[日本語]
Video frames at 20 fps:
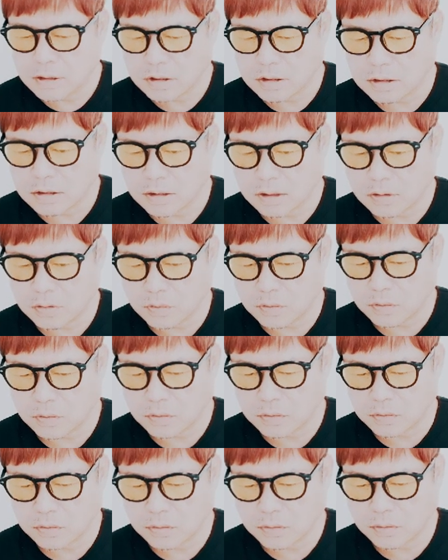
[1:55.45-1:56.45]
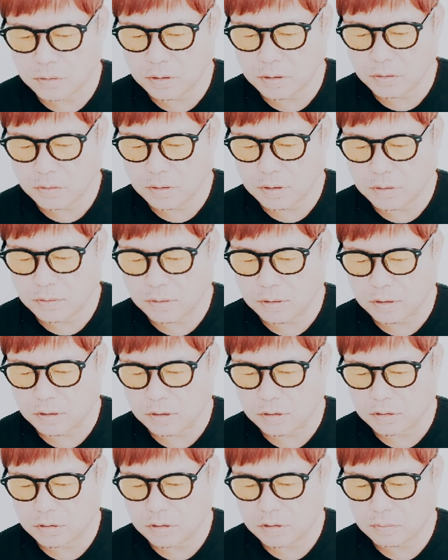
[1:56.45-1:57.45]
死者の尊厳の配慮が
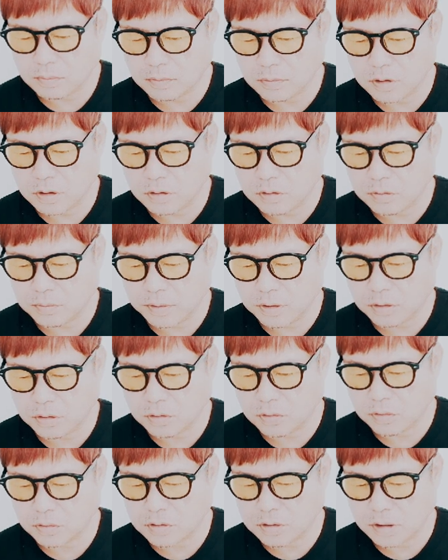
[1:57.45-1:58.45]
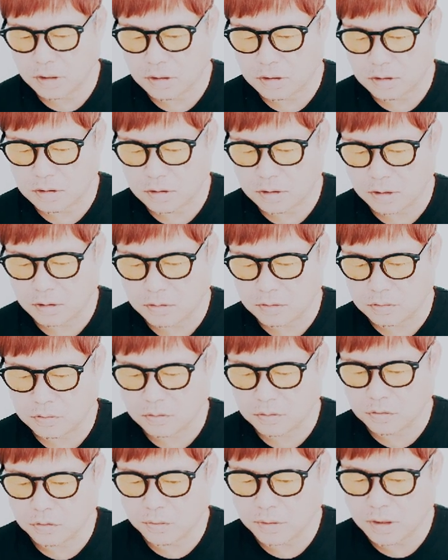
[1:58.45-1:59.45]
なされるべきとしてきている。
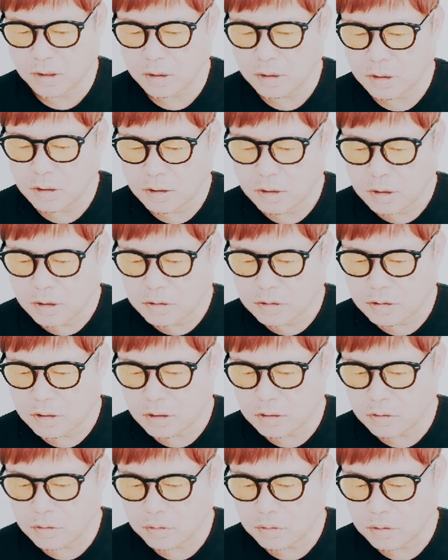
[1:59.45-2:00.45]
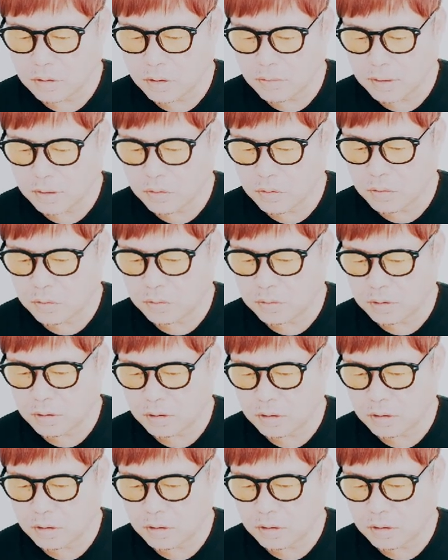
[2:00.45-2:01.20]
その上で、事案によっては公